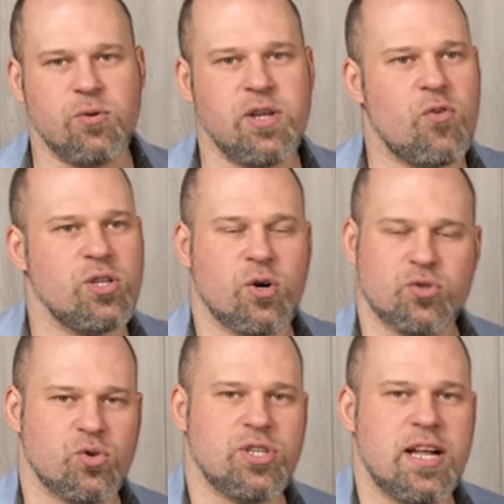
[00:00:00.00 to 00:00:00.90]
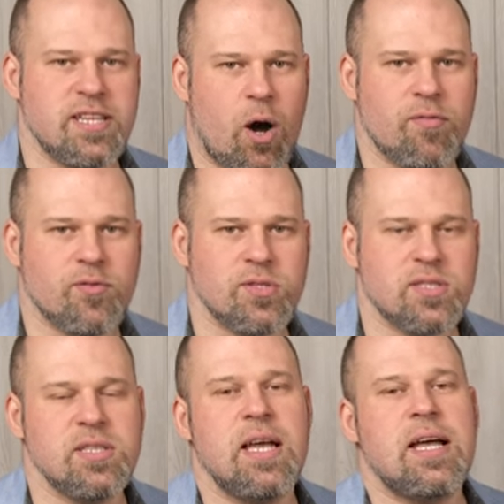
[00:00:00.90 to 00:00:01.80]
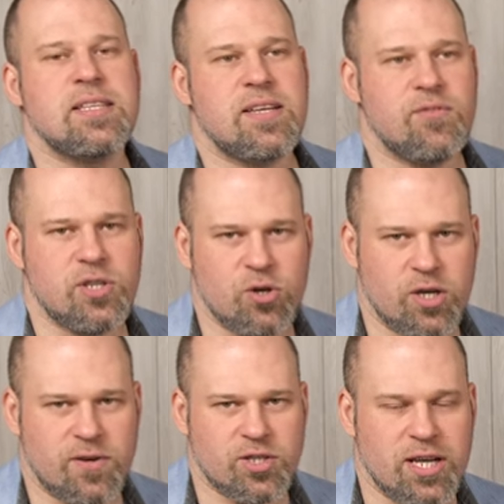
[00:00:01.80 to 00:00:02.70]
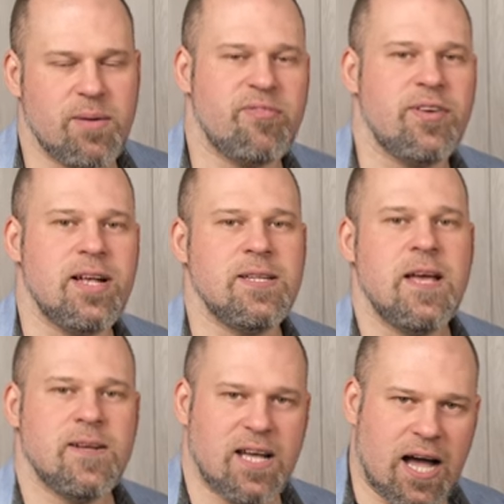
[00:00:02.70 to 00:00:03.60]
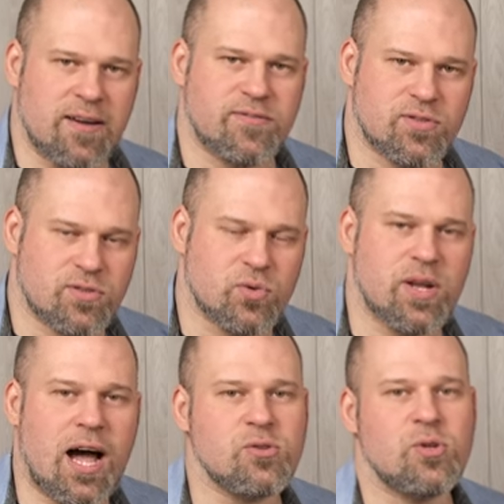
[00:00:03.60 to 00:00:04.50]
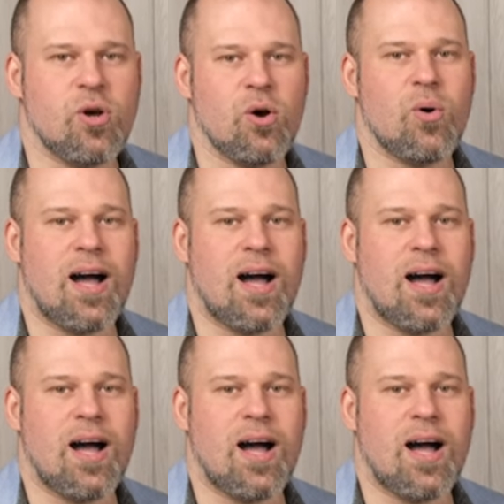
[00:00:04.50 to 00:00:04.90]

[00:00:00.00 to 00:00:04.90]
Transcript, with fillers: und ihr wollt auch so schnell nicht aufrüsten, dann würde ich euch wahrscheinlich empfehlen, greift zu der 800 Euro